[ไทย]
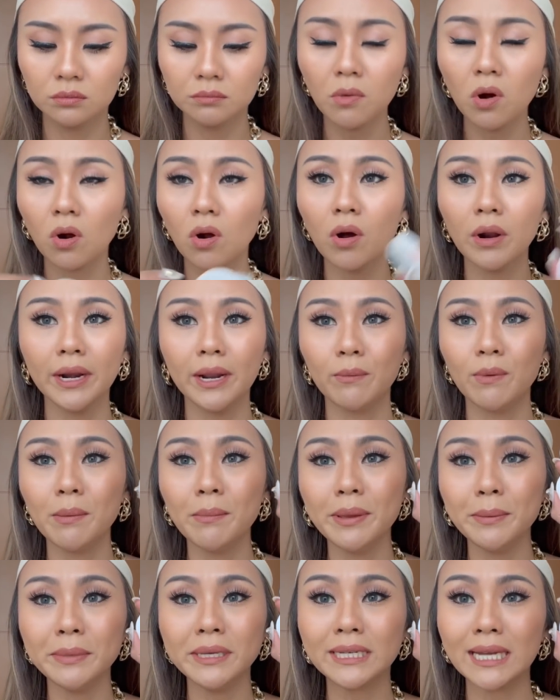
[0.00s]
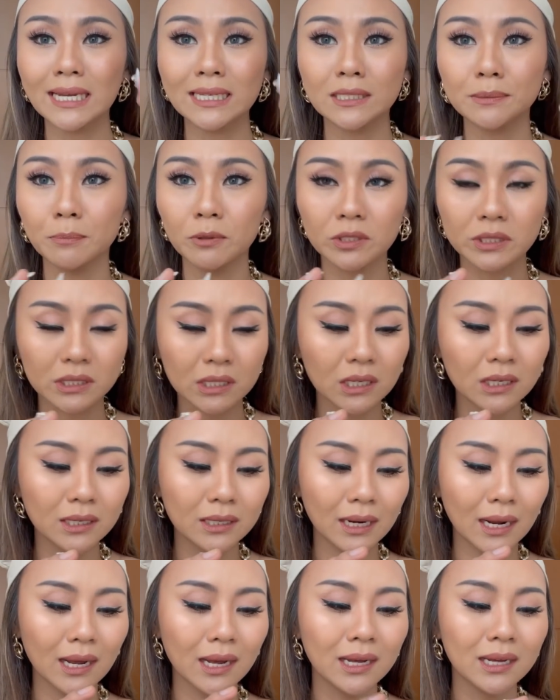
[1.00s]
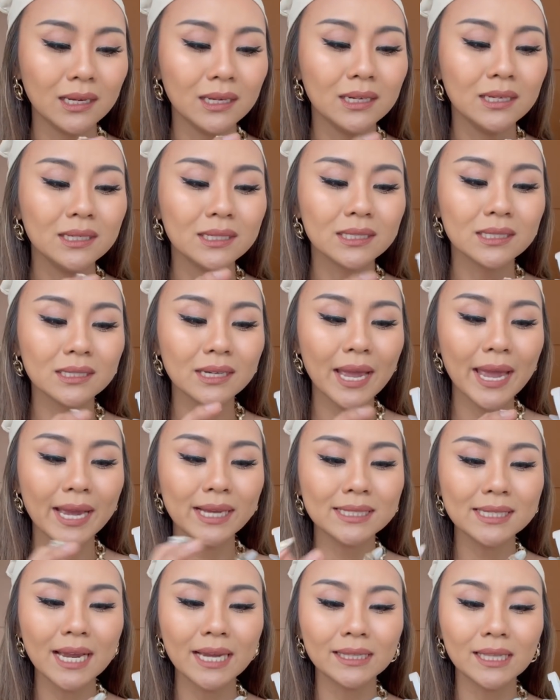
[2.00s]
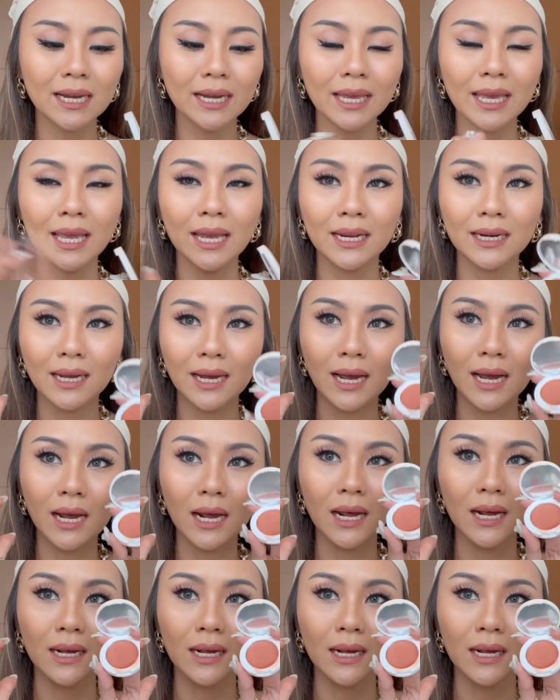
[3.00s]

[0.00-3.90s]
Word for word: บอกก่อนนะว่าไม่มีการสปอนเซอร์นะคะ ซื้อเองจ่ายตังเองนะคะ